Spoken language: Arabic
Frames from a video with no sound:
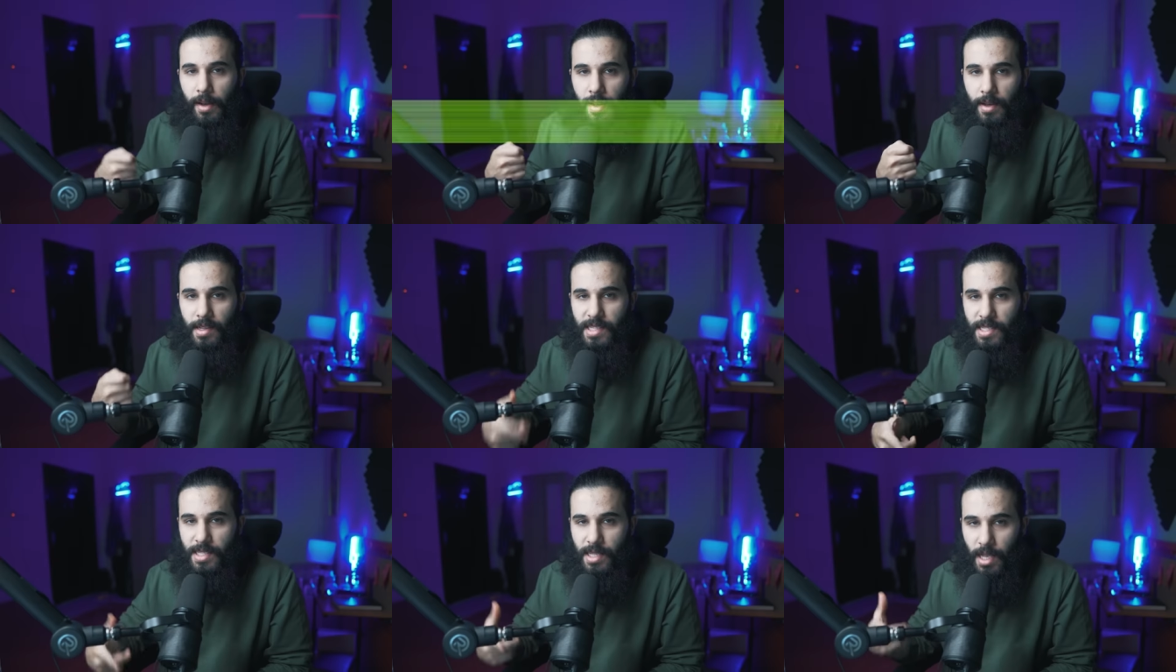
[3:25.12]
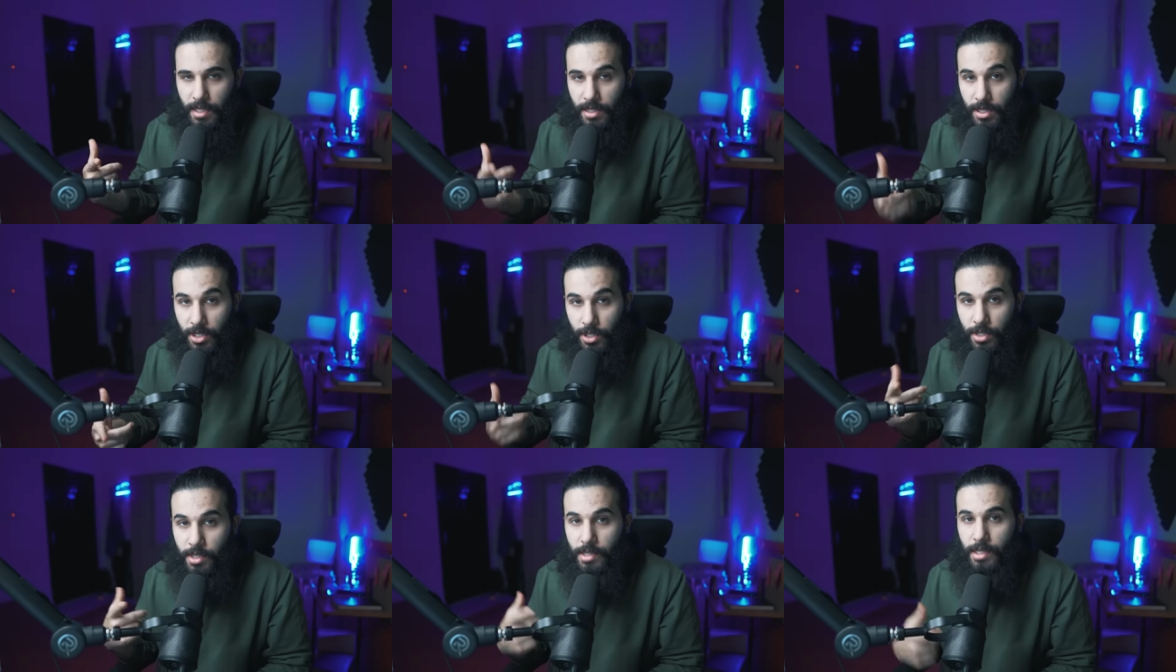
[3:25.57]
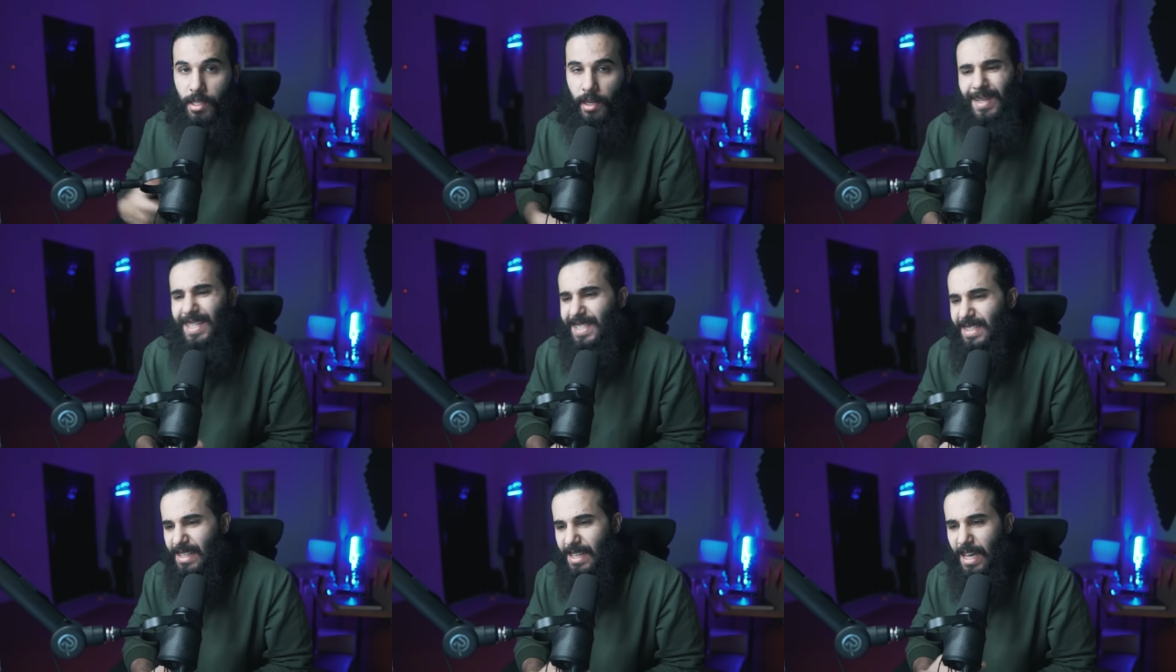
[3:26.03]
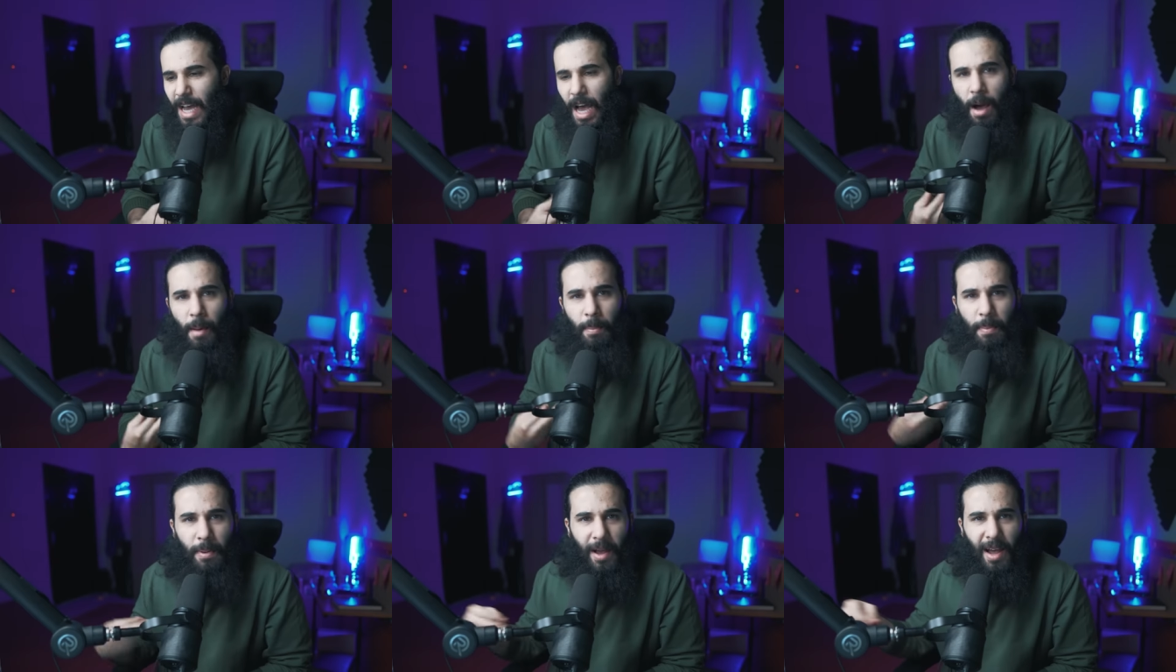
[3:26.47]
حساس جدا بس
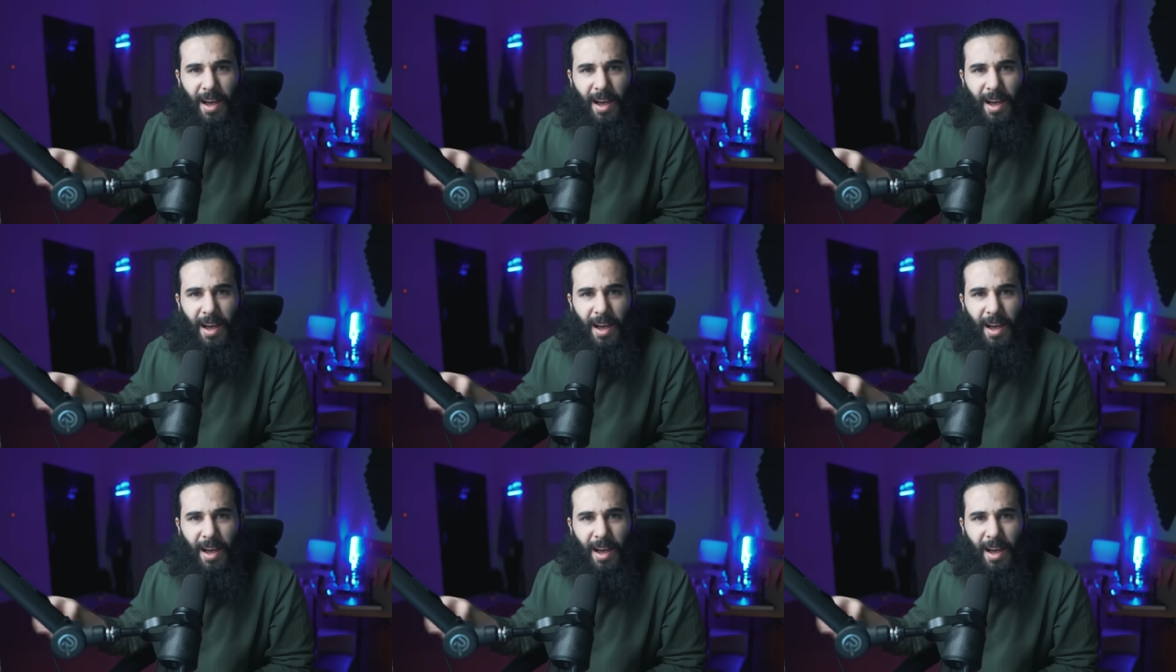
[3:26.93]
كعب